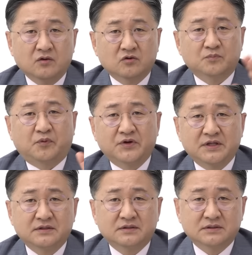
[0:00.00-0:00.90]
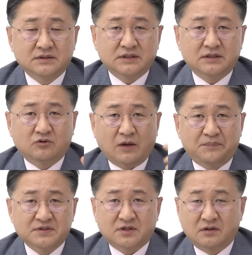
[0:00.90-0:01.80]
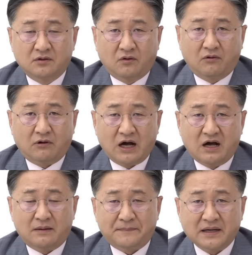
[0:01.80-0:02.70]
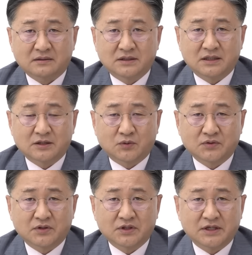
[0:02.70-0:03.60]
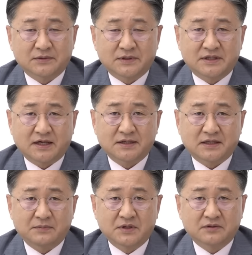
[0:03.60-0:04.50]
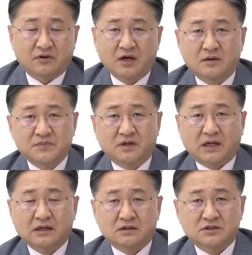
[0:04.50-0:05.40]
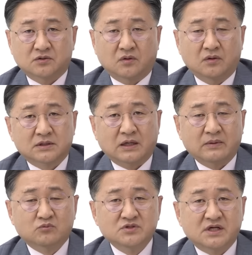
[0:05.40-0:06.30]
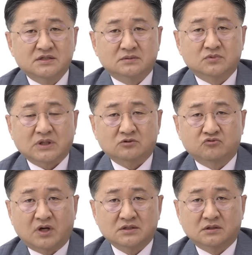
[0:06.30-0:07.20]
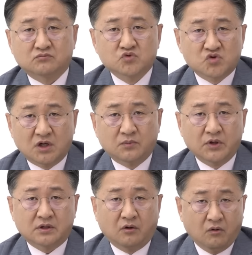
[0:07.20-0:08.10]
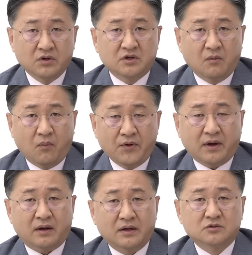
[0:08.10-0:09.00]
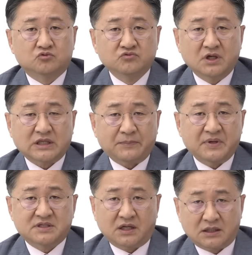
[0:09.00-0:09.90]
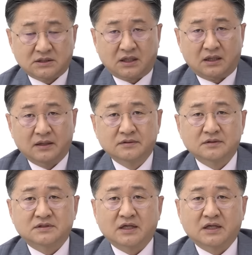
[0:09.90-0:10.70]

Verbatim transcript: 결국 본인들이 뇌피셜로 아 박근혜 대통령이 기각이 되면 계엄령을 할 것이고 그 다음에 문재인 정부 딱 들어와서 문건을 보니까 오 이거 뭐야? 이 군대에 다 배치해놨잖아. 이걸